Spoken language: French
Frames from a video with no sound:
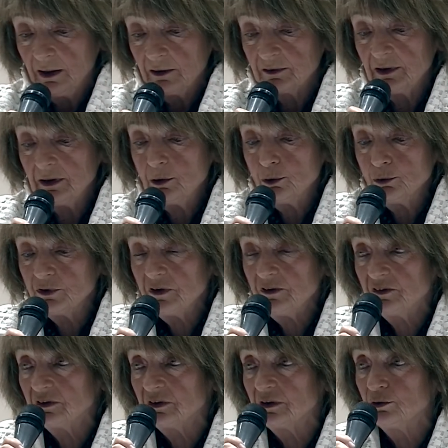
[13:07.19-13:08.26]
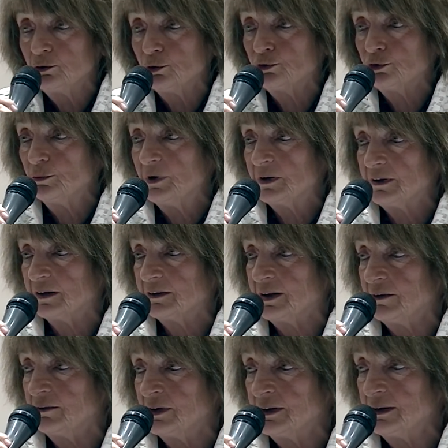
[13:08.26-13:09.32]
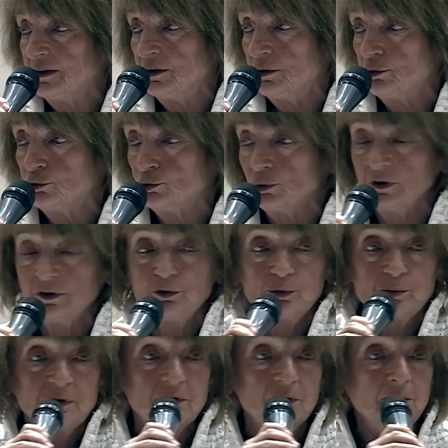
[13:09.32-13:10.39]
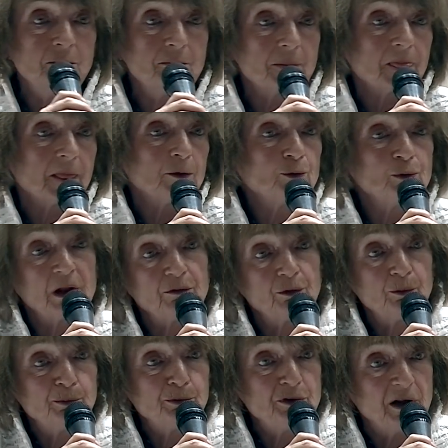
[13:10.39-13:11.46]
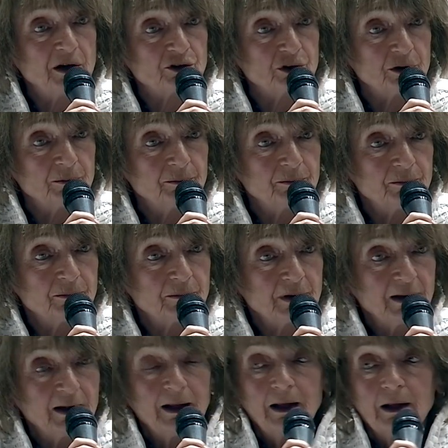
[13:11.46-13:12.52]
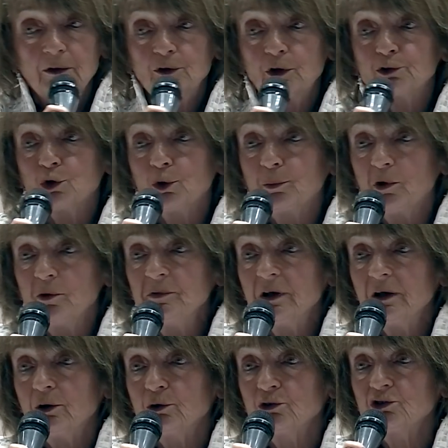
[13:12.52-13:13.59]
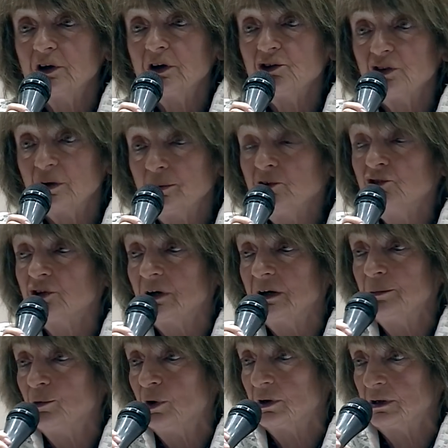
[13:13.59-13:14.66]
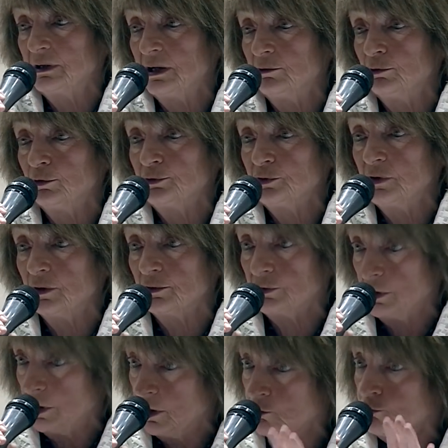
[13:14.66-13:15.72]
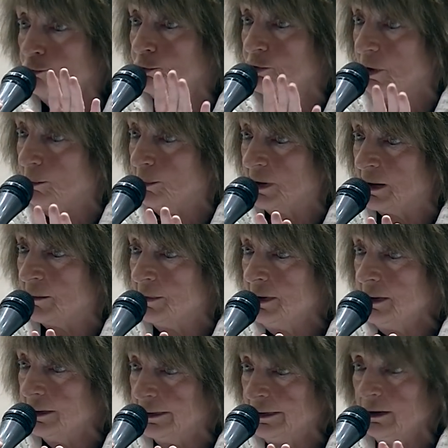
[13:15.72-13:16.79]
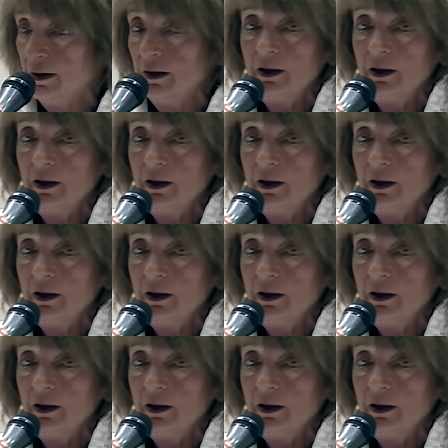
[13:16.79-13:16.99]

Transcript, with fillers: Dès qu'on décide de se mettre à travailler sur les dominants, nous n'avons plus d'argent. Notre première recherche, c'est Michel et moi qui l'avons financée, et je ne vous tends pas la main, hein.